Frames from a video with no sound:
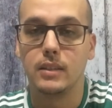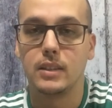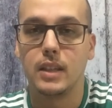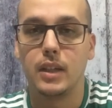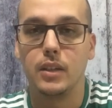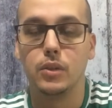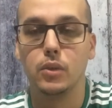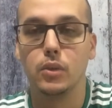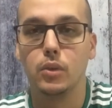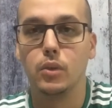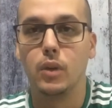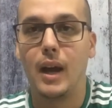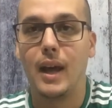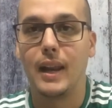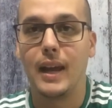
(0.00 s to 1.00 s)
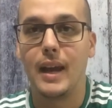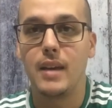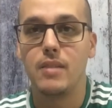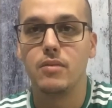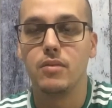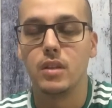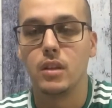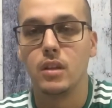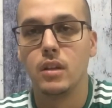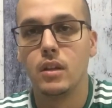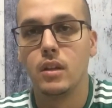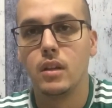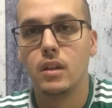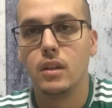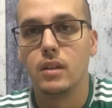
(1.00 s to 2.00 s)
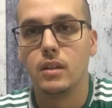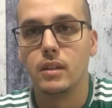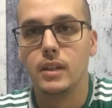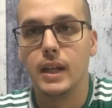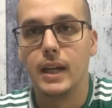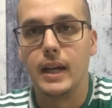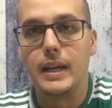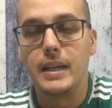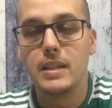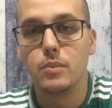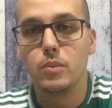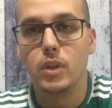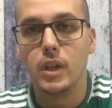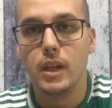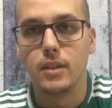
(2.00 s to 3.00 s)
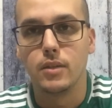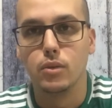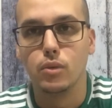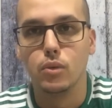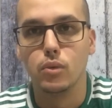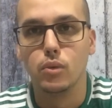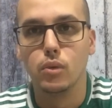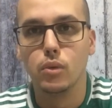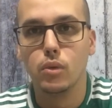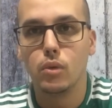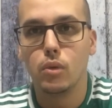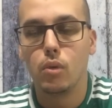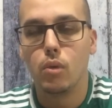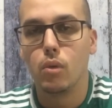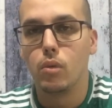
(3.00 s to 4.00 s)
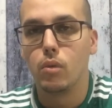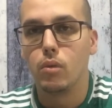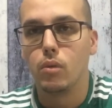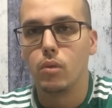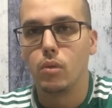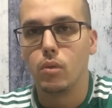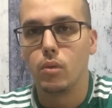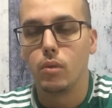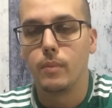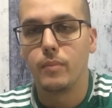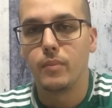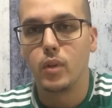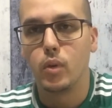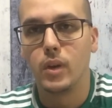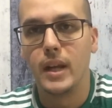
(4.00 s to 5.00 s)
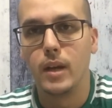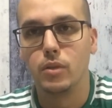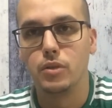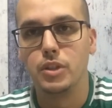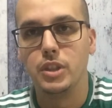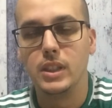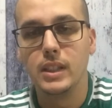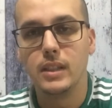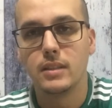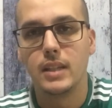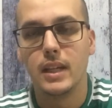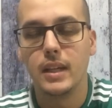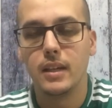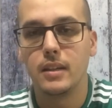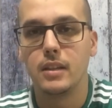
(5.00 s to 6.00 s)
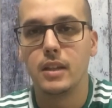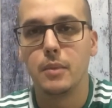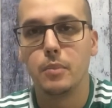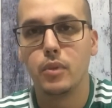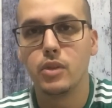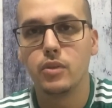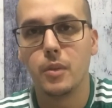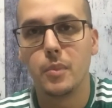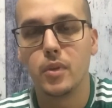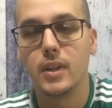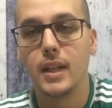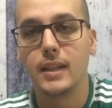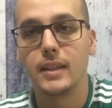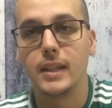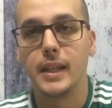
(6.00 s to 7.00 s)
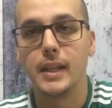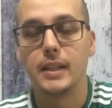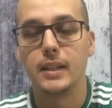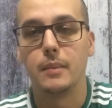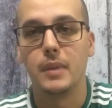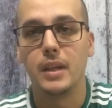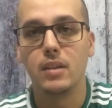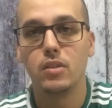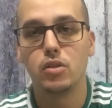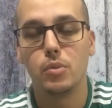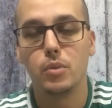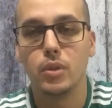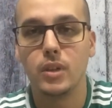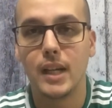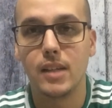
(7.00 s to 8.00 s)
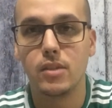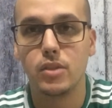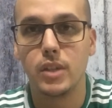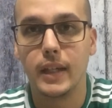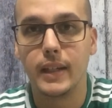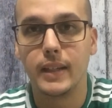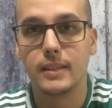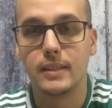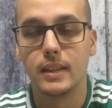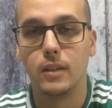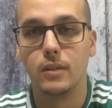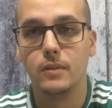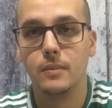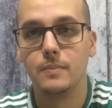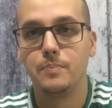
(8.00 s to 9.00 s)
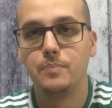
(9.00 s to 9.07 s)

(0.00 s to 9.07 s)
Saiu a live da ex-mulher do Dudu com o Léo Dias, né? Depois foi pro Datena também sobre o caso de agressão.